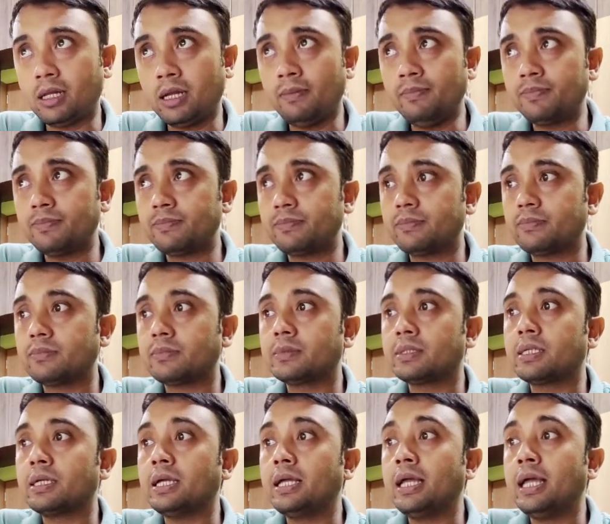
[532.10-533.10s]
করলাম
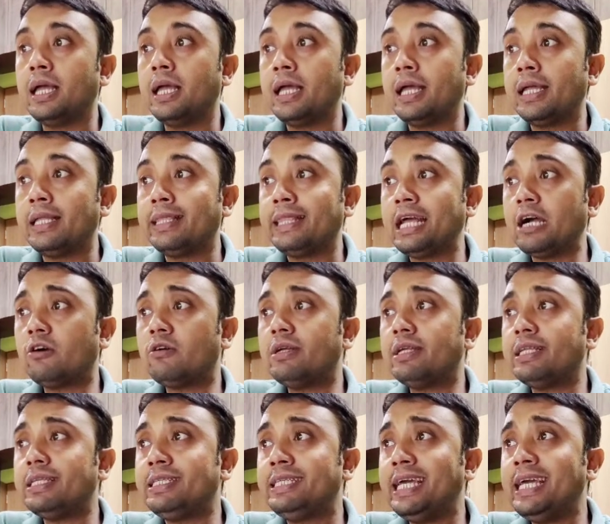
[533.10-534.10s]
দেখো
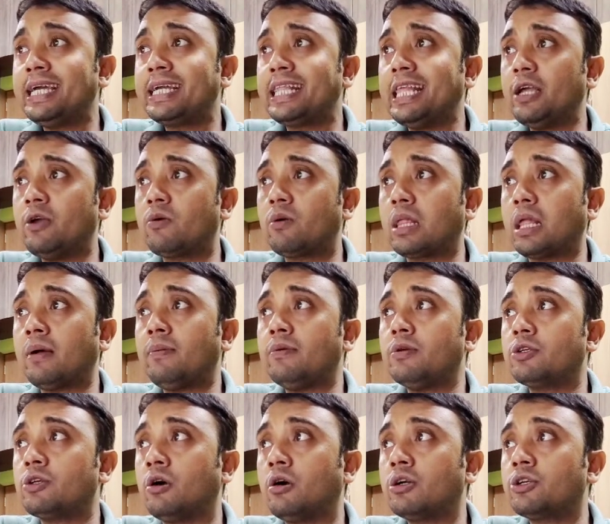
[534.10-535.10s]
যে ক্লিক করলাম
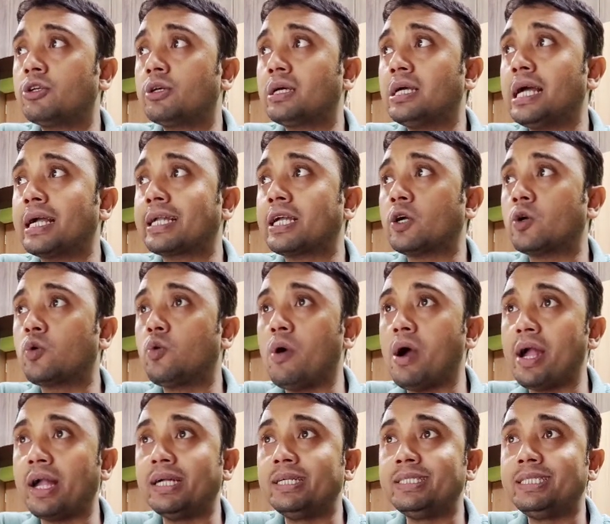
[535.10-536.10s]
সঙ্গে সঙ্গে একটা
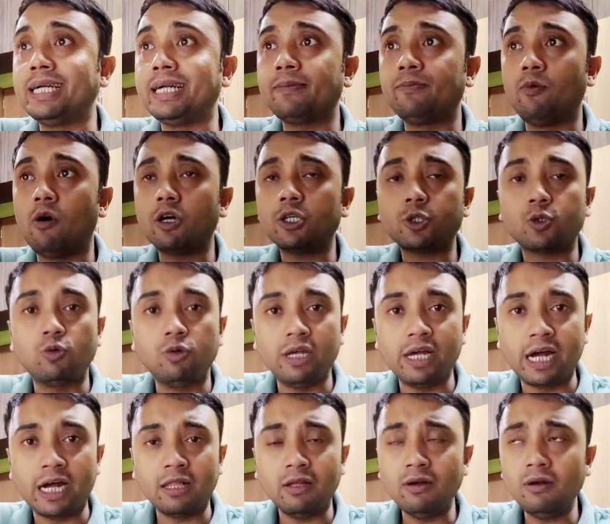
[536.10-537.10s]
কোয়ারি ডিজাইন বক্স
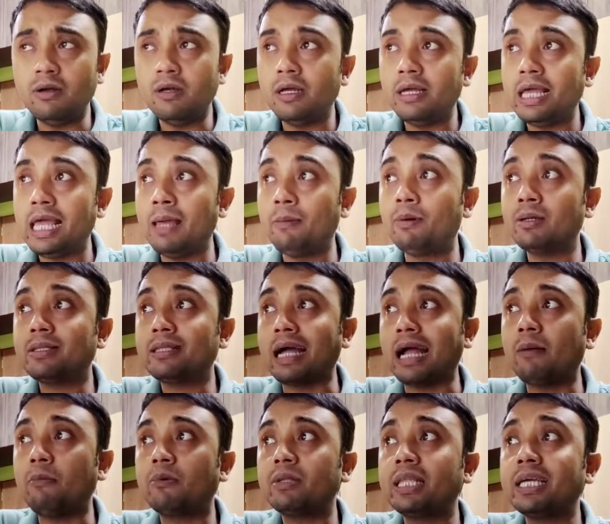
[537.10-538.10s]
খুলে গেল এবং
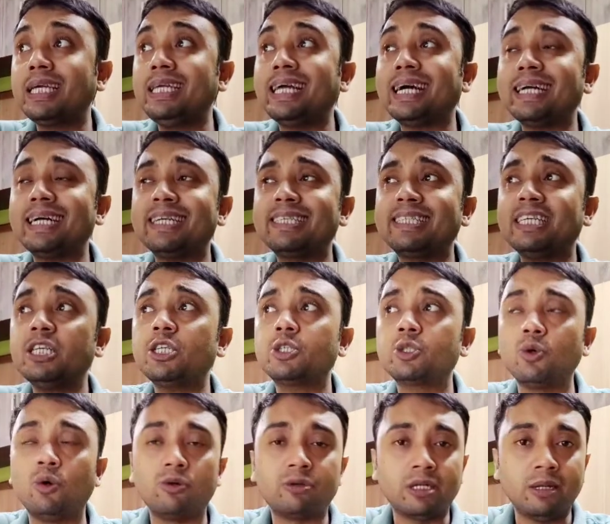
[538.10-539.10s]
তার মধ্যে কি দেখা যাচ্ছে
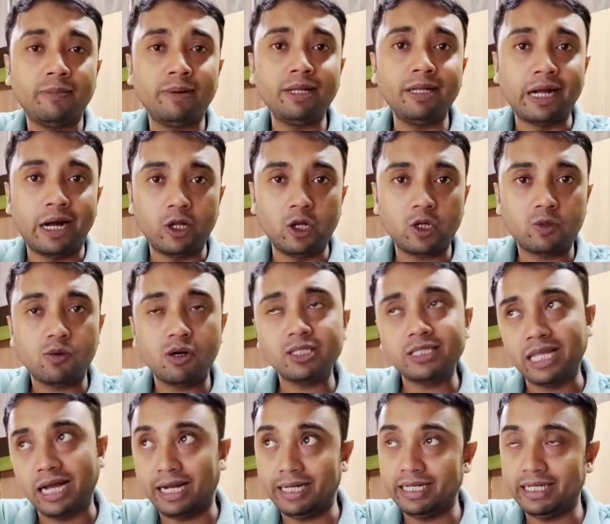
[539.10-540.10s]
শো টেবিল ডায়লগ
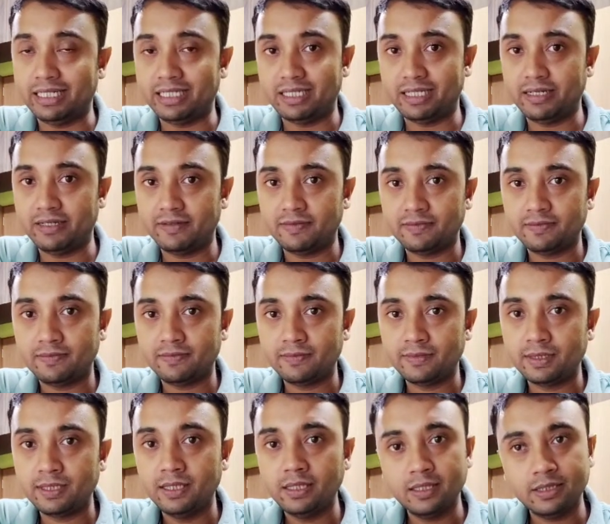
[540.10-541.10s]
বক্স দেখা যাচ্ছে
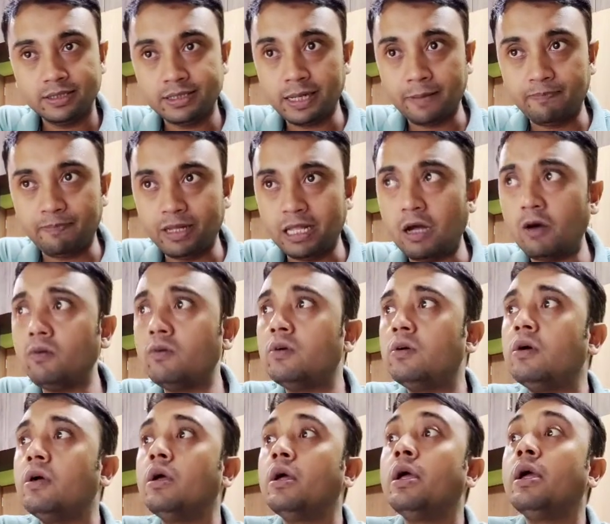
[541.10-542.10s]
স্টেপ মিলাও
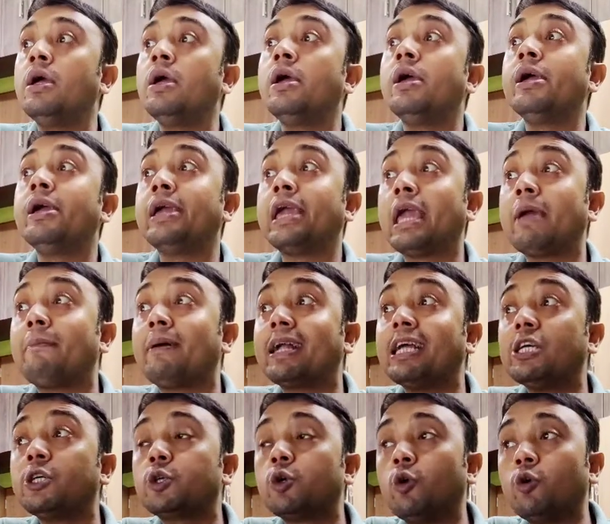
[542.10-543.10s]

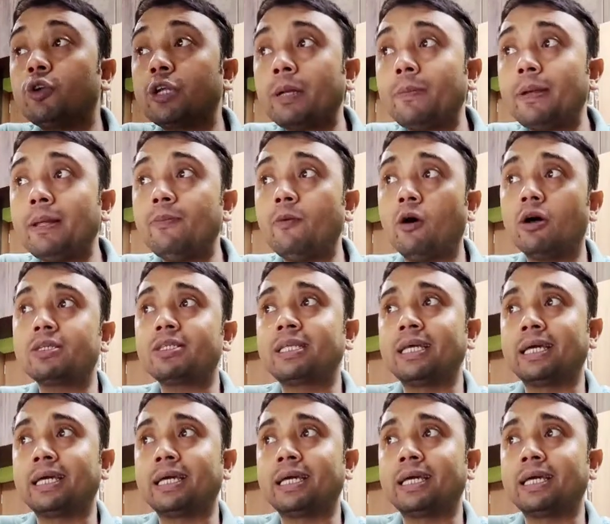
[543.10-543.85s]
এবারে শো টেবিল বক্স